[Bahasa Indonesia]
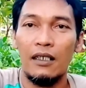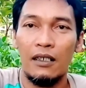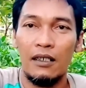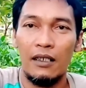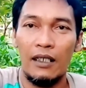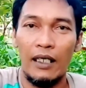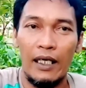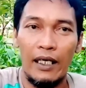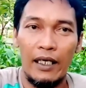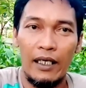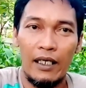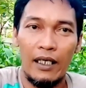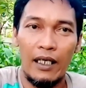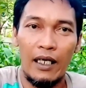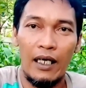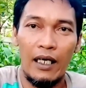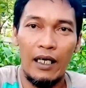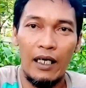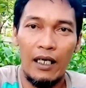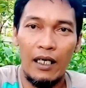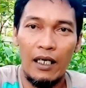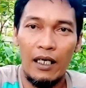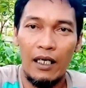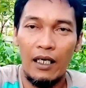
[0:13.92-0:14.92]

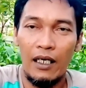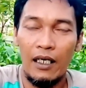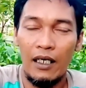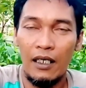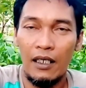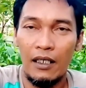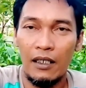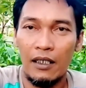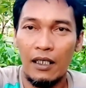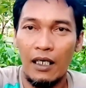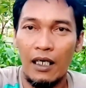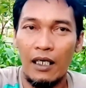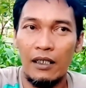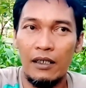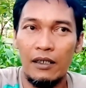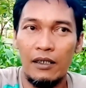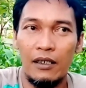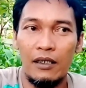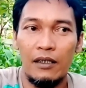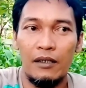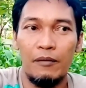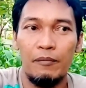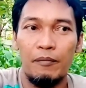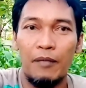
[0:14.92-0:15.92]
daerah
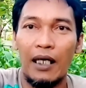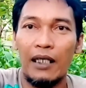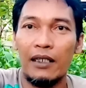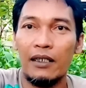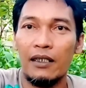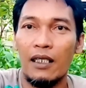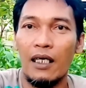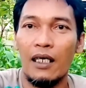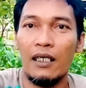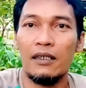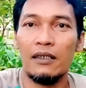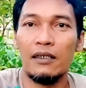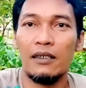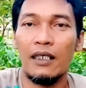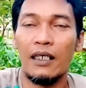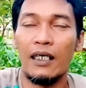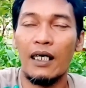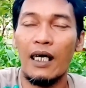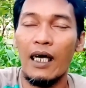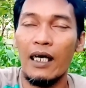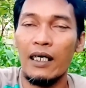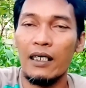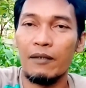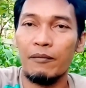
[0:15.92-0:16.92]
Kalimantan
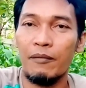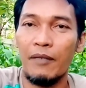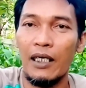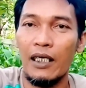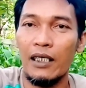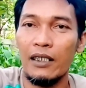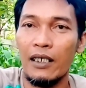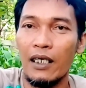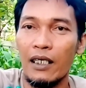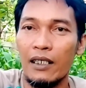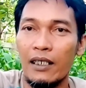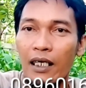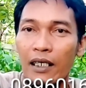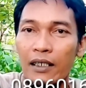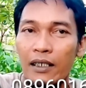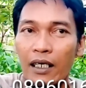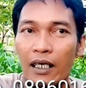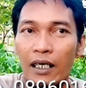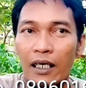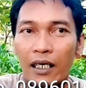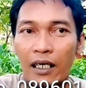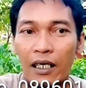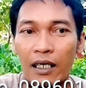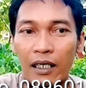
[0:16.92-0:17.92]
Tengah Kemarin karena
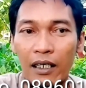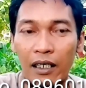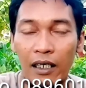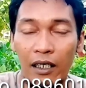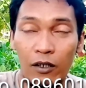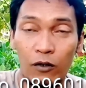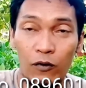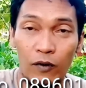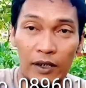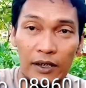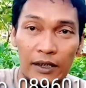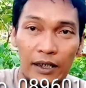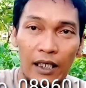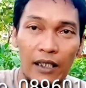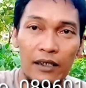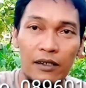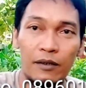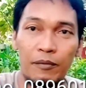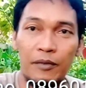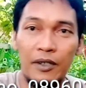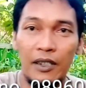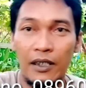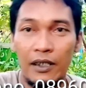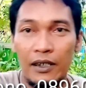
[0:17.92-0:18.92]
ada request ya
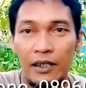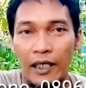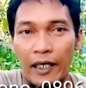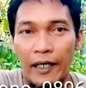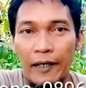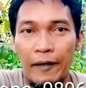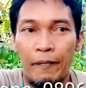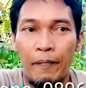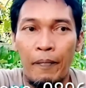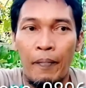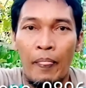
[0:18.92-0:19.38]
sebenarnya